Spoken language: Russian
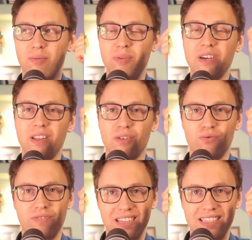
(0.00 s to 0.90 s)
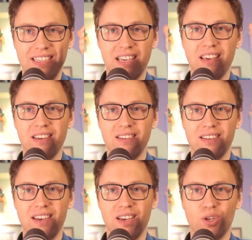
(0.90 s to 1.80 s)
было у властей,
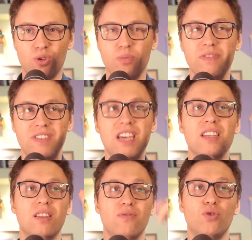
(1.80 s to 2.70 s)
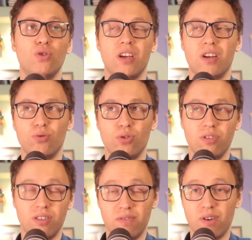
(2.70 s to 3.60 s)
чтобы взять это все на,
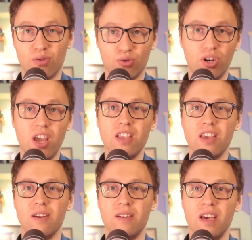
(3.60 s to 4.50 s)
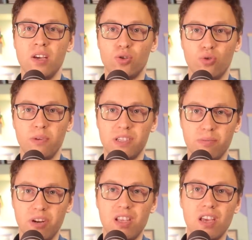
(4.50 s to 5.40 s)
на вооружение – чтобы
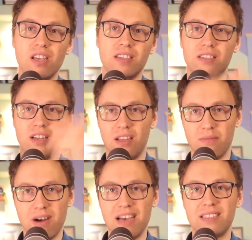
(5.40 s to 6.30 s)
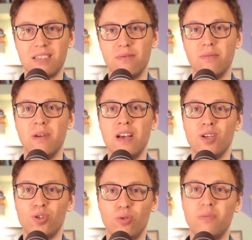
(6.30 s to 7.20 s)
изобретение стало массовым,
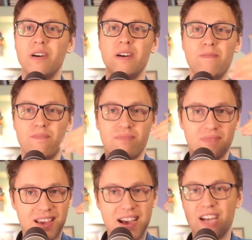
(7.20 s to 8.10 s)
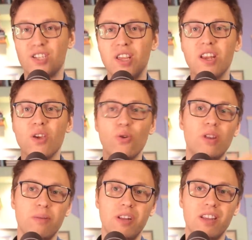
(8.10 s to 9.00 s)
чтобы каждый
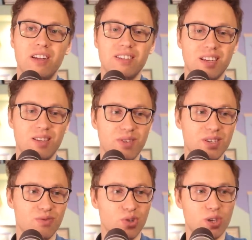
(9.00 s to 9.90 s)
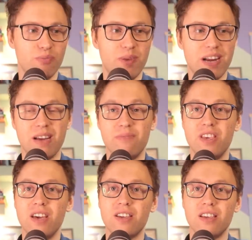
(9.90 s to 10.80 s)
регион обладал соответствующим парком
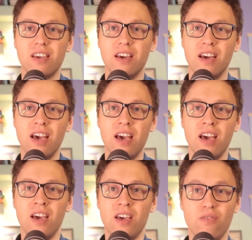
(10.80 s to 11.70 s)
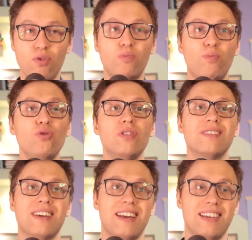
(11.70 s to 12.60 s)
техники. И вот
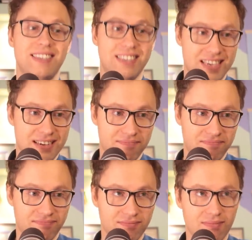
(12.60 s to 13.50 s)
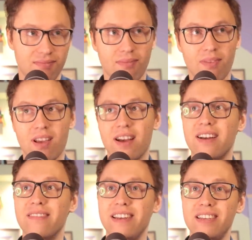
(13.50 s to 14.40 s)
путинская Россия.
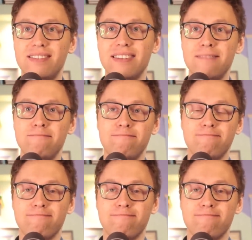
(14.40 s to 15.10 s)
Как говорится,